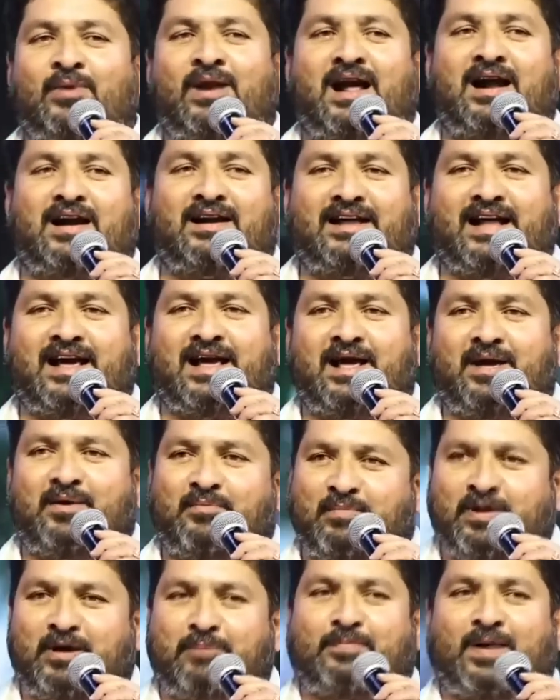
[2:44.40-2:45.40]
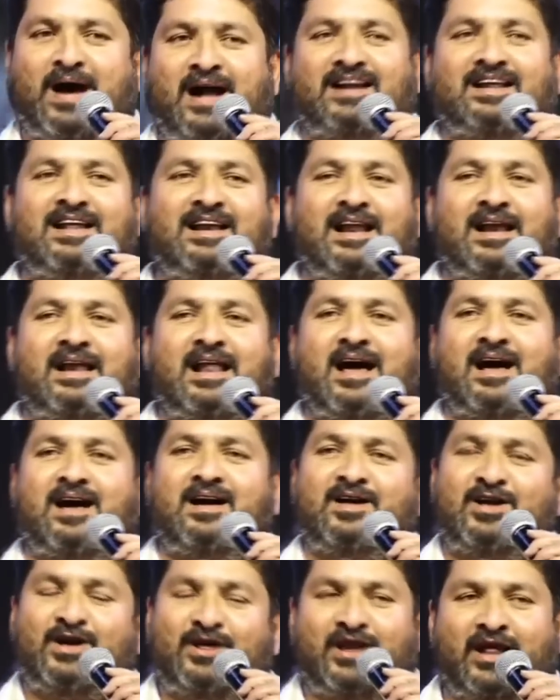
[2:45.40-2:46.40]
రాములా అంటే మీ పార్టీలల్లా
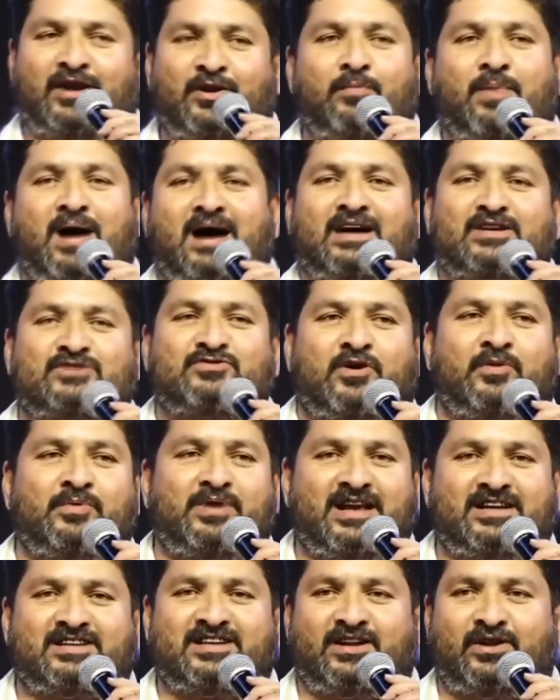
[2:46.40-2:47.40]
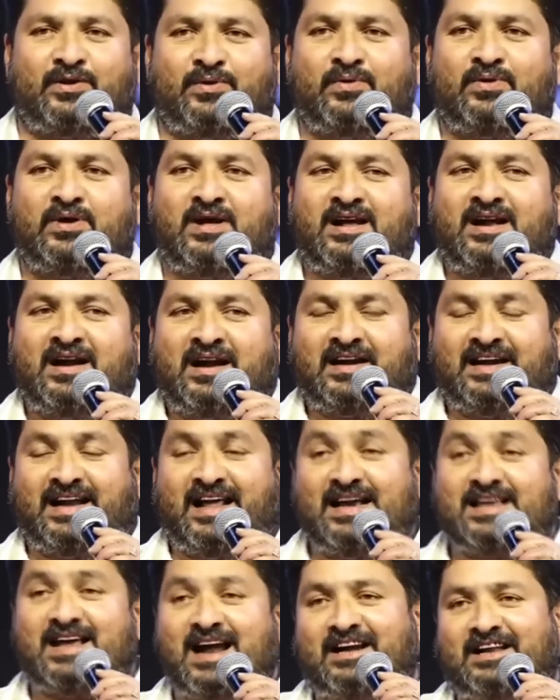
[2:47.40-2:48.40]
నన్ను భాగస్వామి చేసినరు
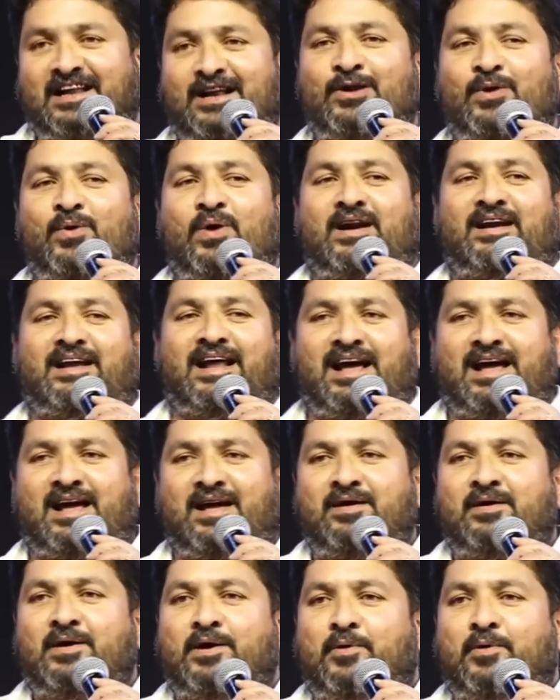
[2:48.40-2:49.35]
డీజే టిల్లు అంటే